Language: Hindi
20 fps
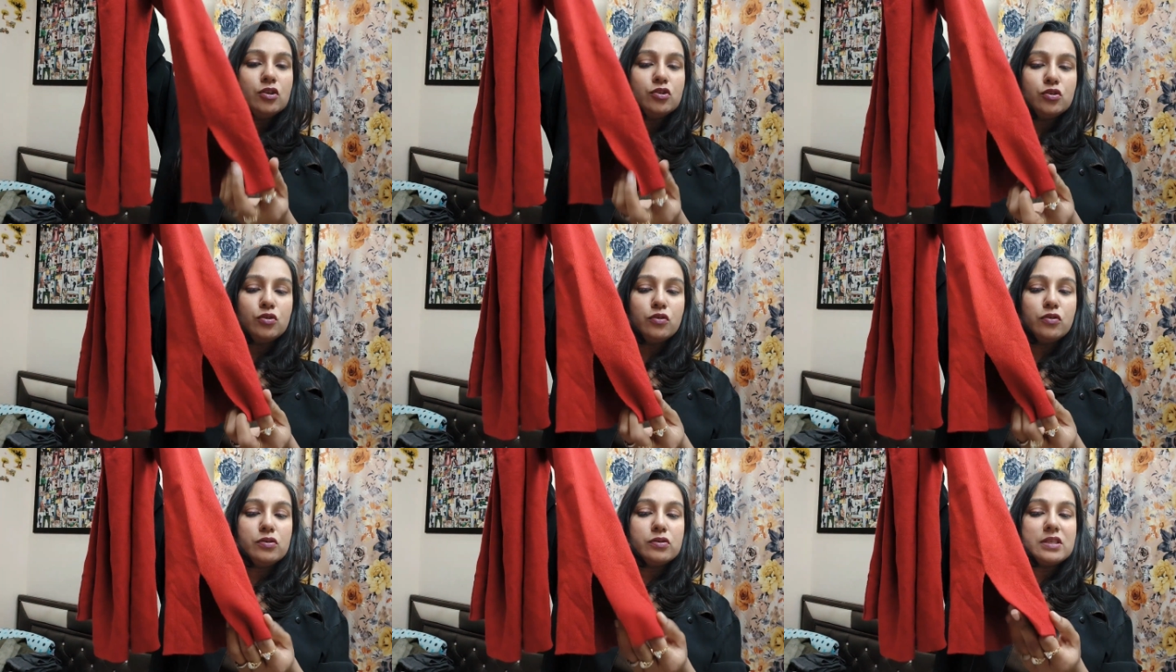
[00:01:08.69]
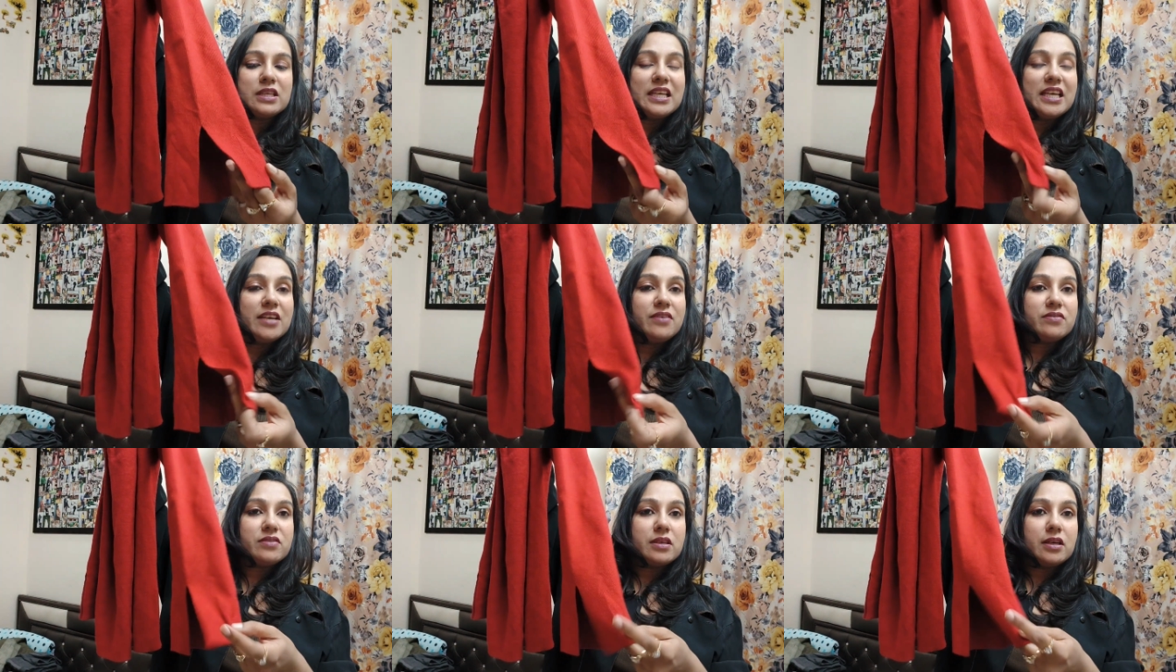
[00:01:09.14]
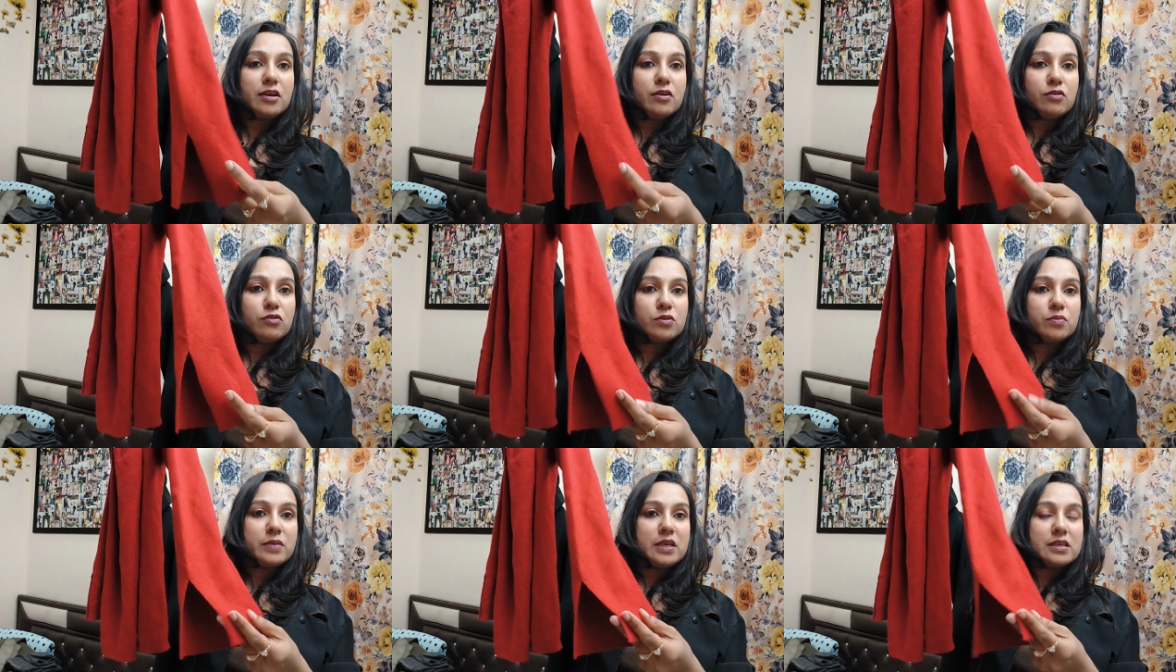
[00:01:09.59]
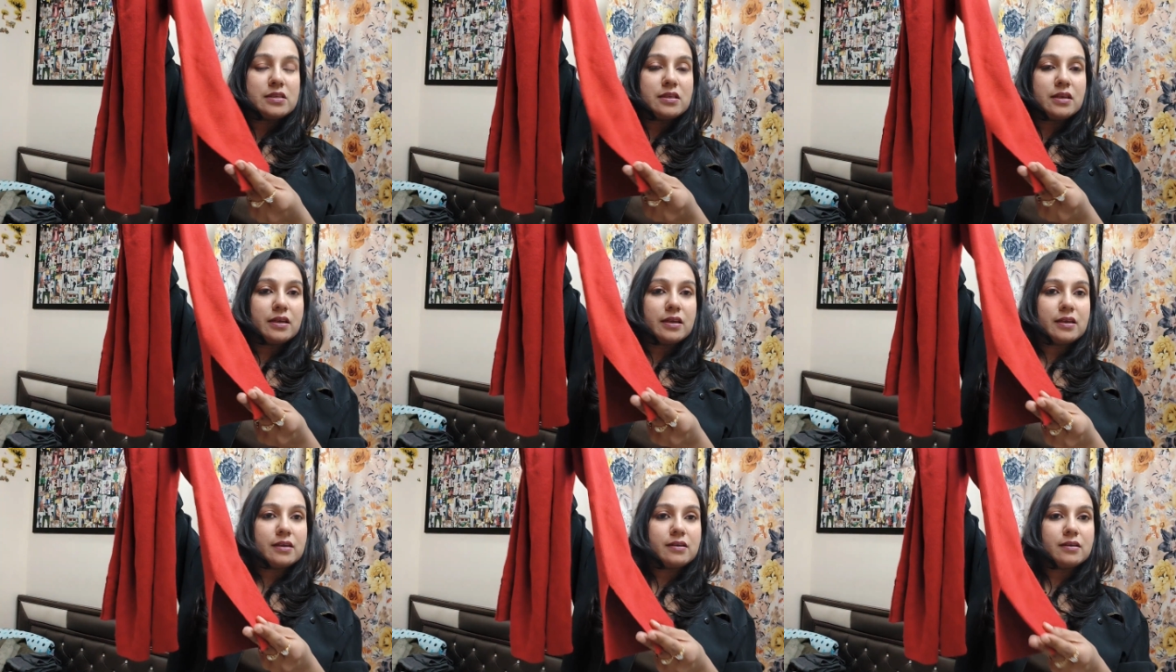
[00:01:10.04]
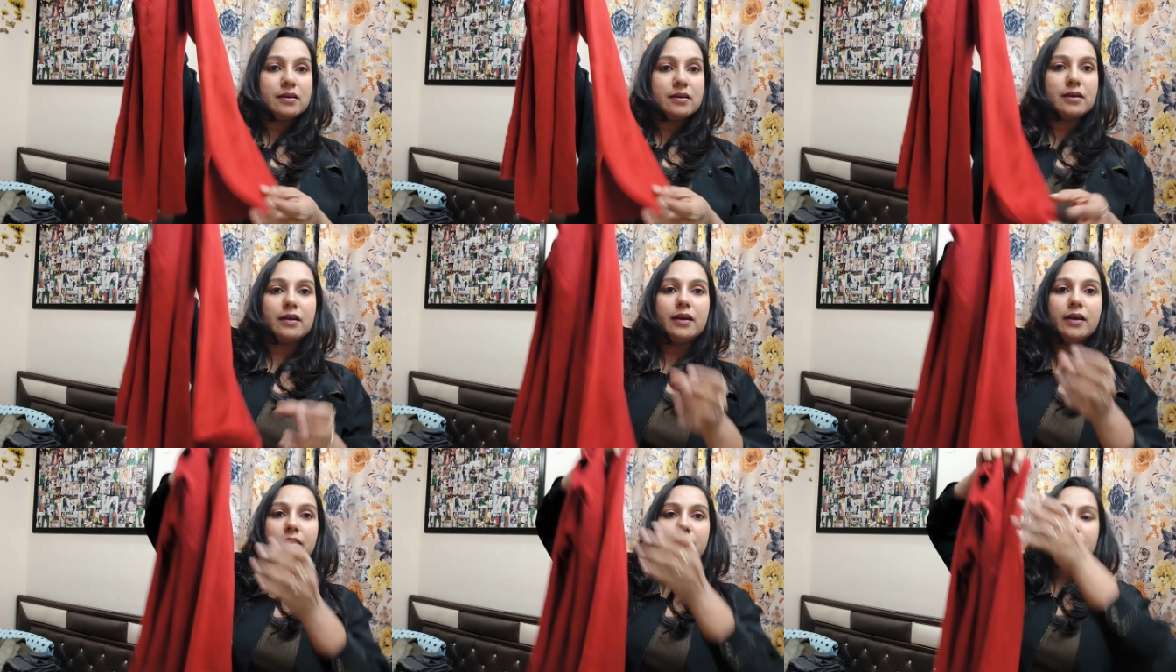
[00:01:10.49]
जो स्लीव्स हैं उसमें इस तरह के कट हैं